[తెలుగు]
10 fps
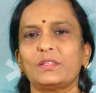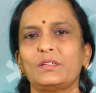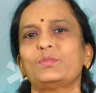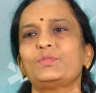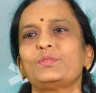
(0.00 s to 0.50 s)
ఈ
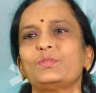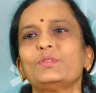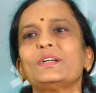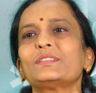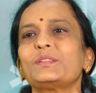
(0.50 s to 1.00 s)

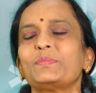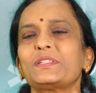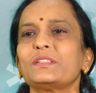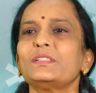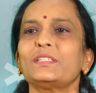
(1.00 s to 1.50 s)
రోజుల్లో
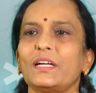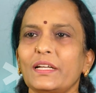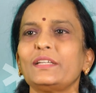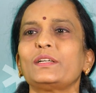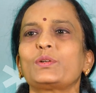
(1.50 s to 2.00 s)
కాన్స్టిపేషన్
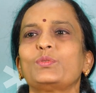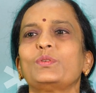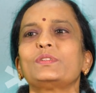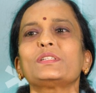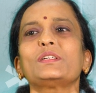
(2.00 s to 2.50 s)
చాలా
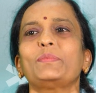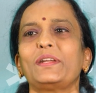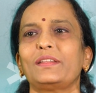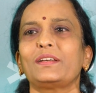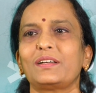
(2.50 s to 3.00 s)
ఎక్కువగా ఉంది
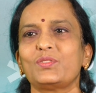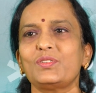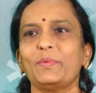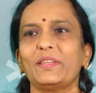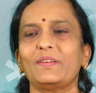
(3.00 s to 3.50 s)
చిన్నపిల్లల దగ్గర
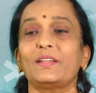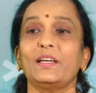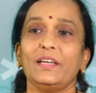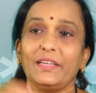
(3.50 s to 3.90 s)
నుంచి పెద్దవాళ్ళు